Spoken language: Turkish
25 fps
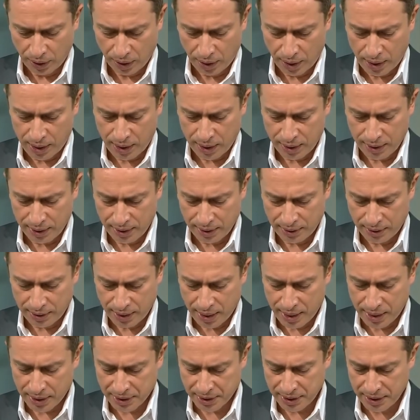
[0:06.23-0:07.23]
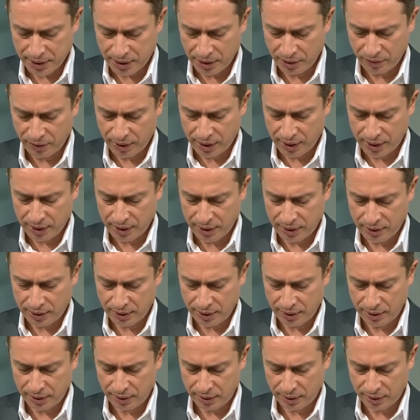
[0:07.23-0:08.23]
alet, AST ve
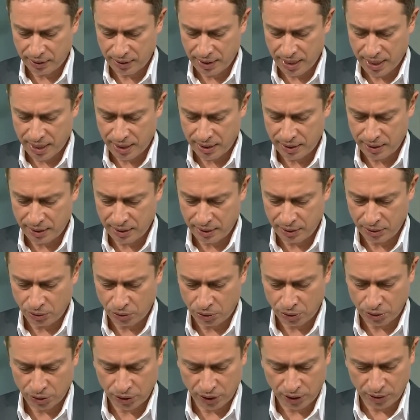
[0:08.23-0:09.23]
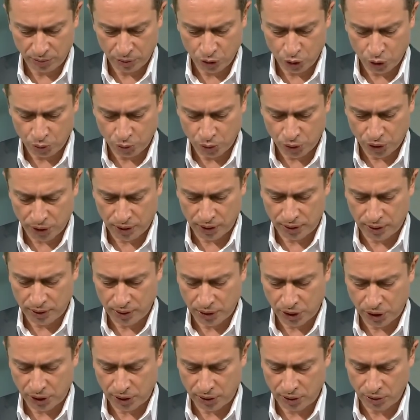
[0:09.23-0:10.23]
aleti değerleri ortalama 3,5 katına
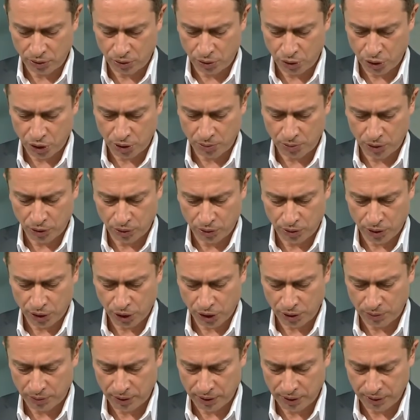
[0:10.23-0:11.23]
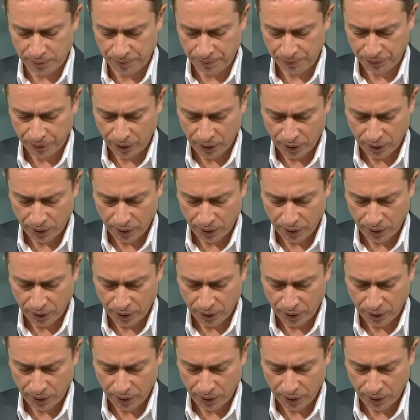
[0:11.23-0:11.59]
çıktı. Hocama ulaşamadım.